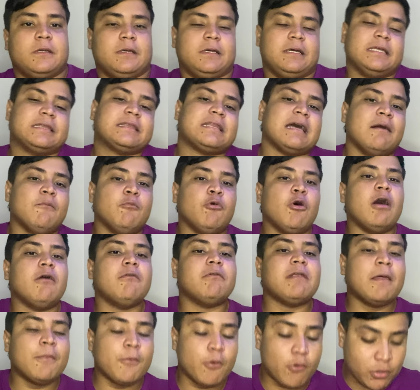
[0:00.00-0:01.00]
Estamos
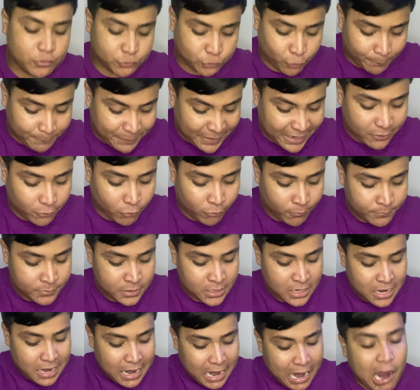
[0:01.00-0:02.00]
hablando de eso, pero
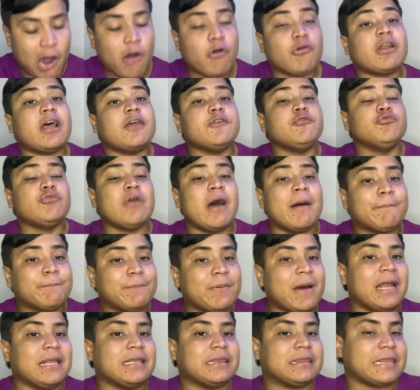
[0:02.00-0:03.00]
ahora hay una
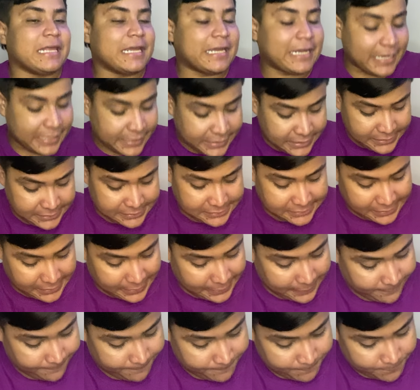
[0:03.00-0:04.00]
parte que dice,